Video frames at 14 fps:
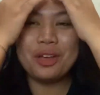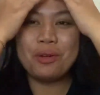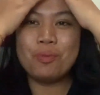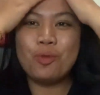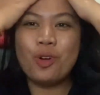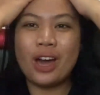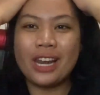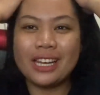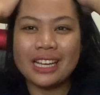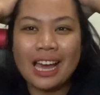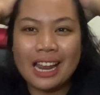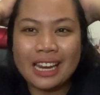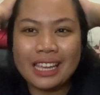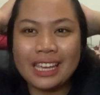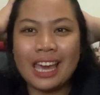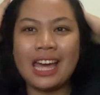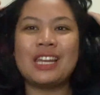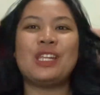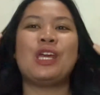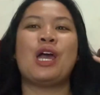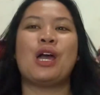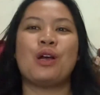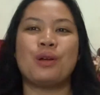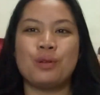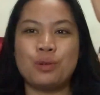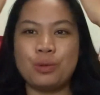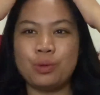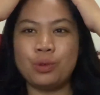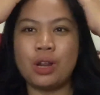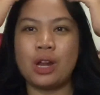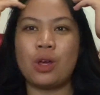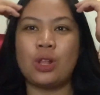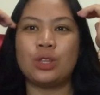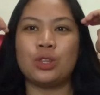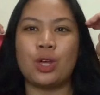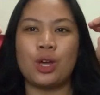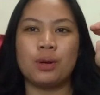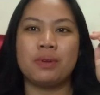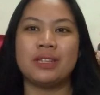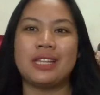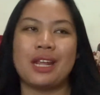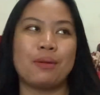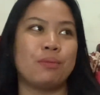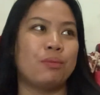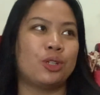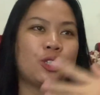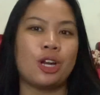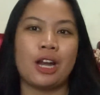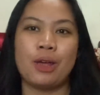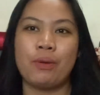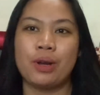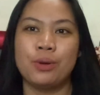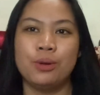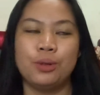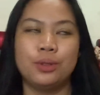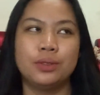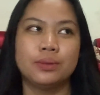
buat kalian yang udah nonton bentar motor lewat dulu